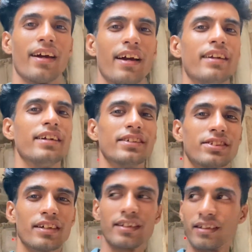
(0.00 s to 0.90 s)
आइडिया
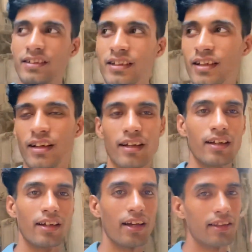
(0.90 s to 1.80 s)
अच्छा था आइडिया
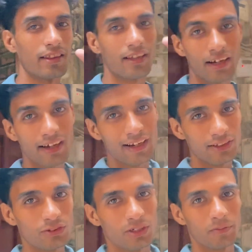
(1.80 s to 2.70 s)
अच्छा है नंगा
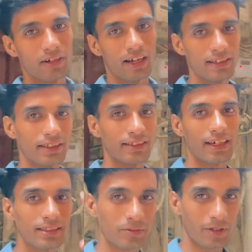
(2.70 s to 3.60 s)
नाचूंगा मैं गाइस
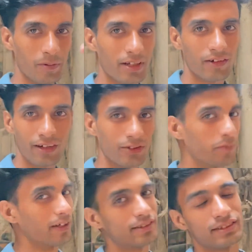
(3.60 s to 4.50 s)
हज़ार सब्सक्राइबर करवा दो
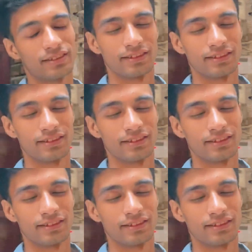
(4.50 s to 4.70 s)
बस